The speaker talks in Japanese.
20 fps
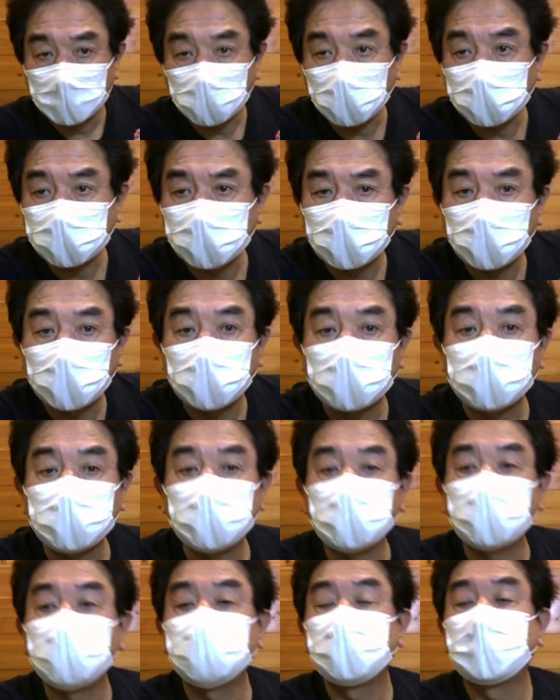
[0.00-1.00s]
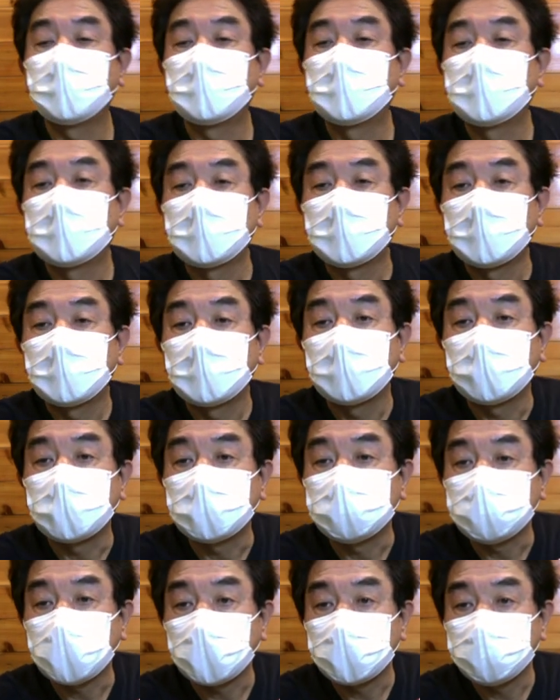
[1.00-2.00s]
はい、
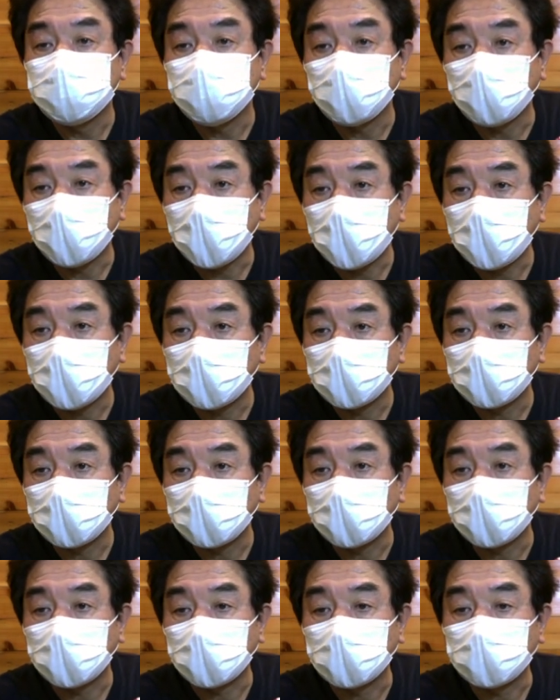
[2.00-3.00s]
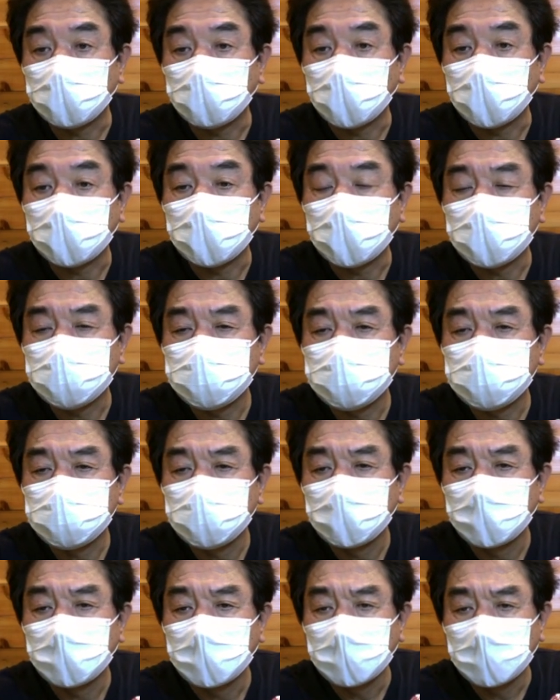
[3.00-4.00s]
最初は、これです。
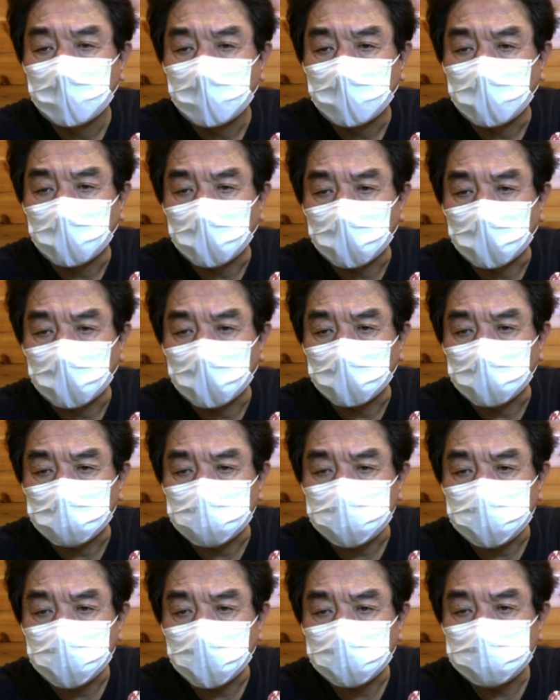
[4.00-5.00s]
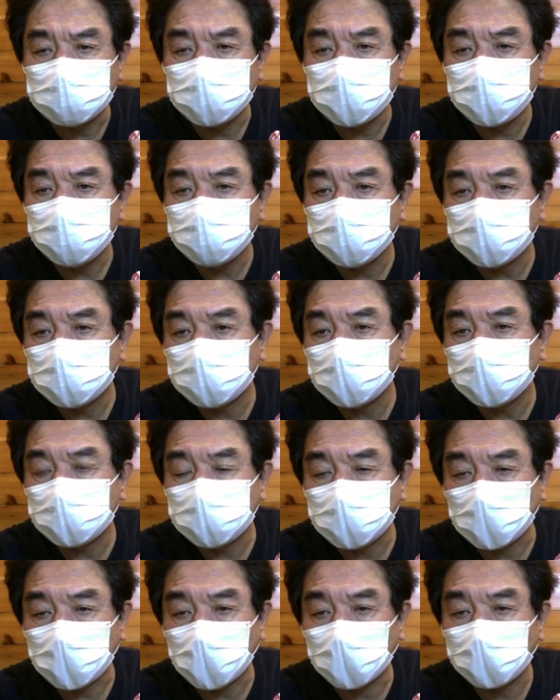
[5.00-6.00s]
7月21
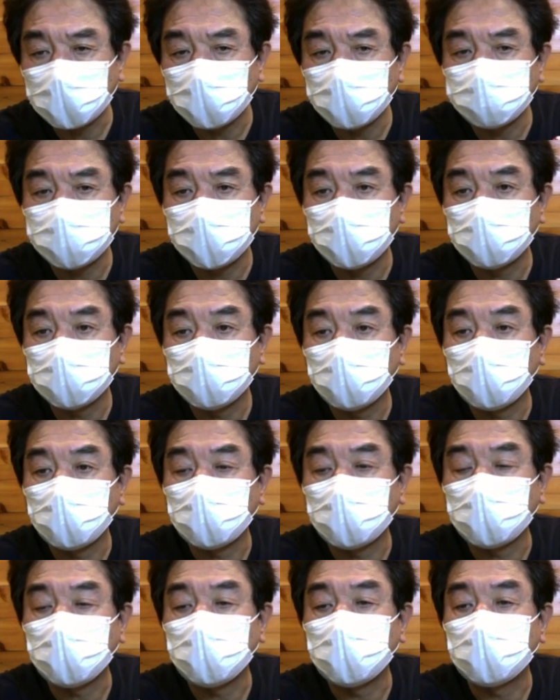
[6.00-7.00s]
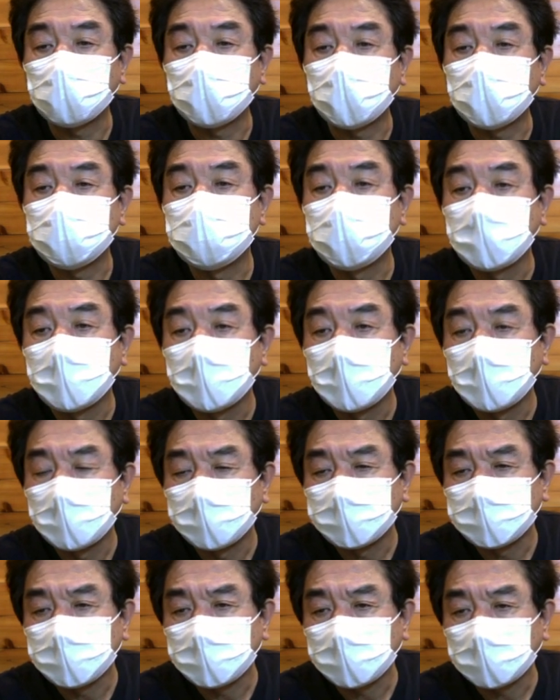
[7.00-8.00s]
日火曜日の投稿です。
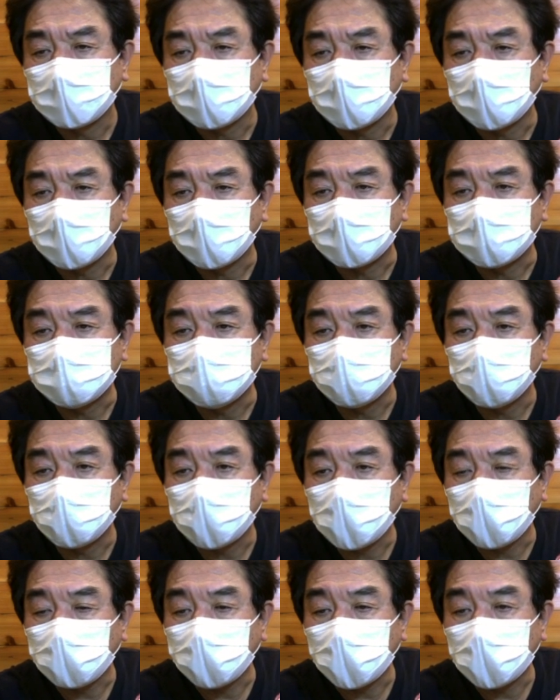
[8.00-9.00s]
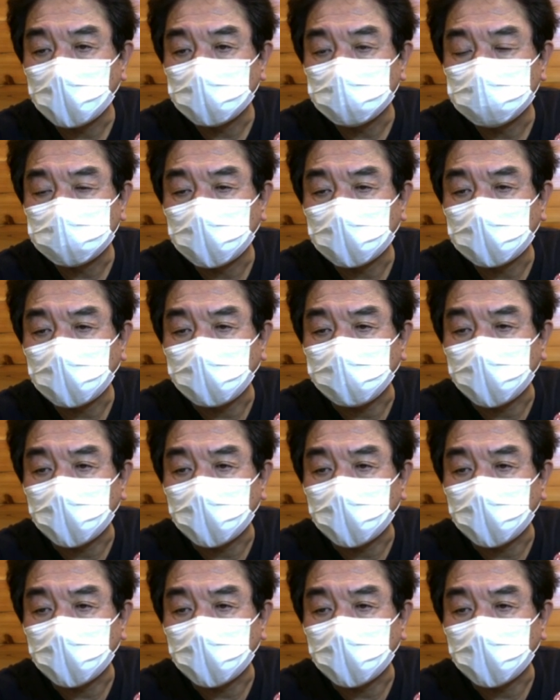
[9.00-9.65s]
黒川再び、